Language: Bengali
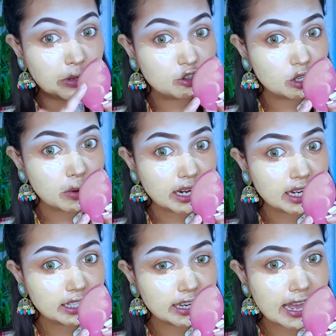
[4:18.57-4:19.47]
আর আমার বিউটি
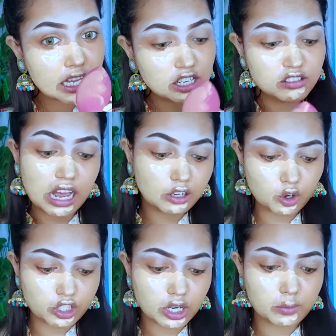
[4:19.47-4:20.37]
ব্লেন্ডারটা
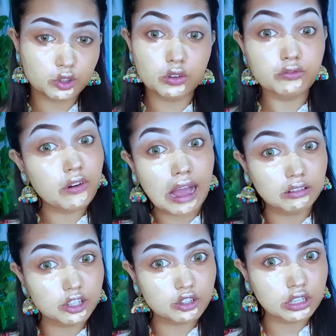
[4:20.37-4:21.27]
রাক্ষসের মতো
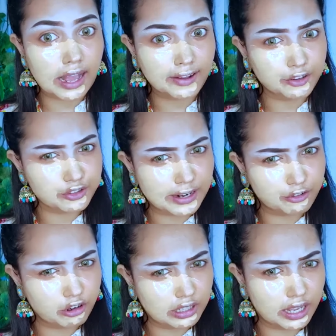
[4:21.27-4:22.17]
ফাউন্ডেশন না খাওয়া
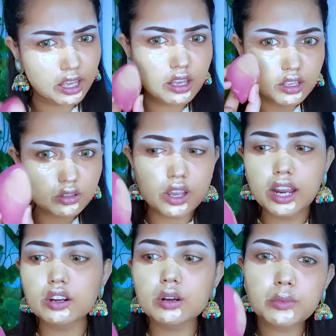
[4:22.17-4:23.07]
স্টার্ট করে দেয়
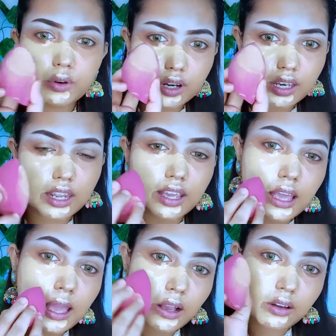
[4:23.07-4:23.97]
সো এরকম করে
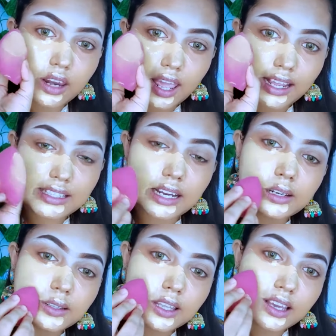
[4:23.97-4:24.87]
নিয়ে এখন এই
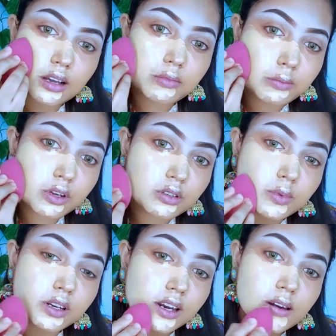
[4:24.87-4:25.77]
জায়গাটা দিয়ে আমি
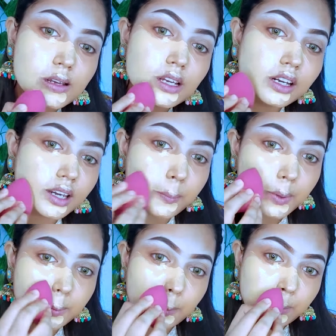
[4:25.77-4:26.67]
বিউটি ব্লেন্ডার
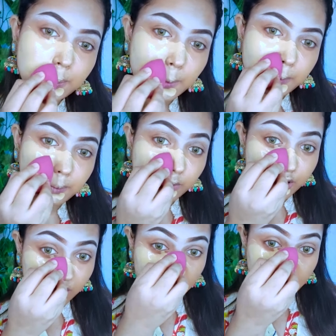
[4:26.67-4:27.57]
ট্যাপ ট্যাপ ট্যাপ ট্যাপ ট্যাপ ট্যাপ
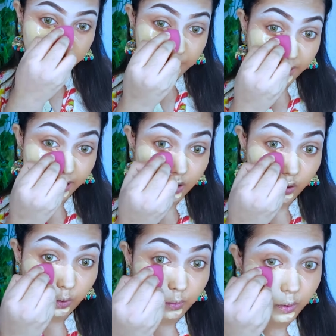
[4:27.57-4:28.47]
মোশনে
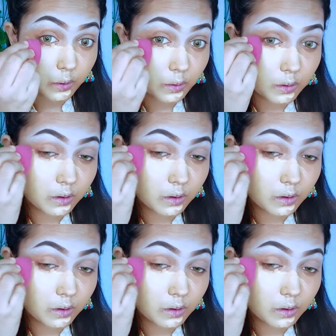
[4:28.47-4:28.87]
ব্লেন্ড করব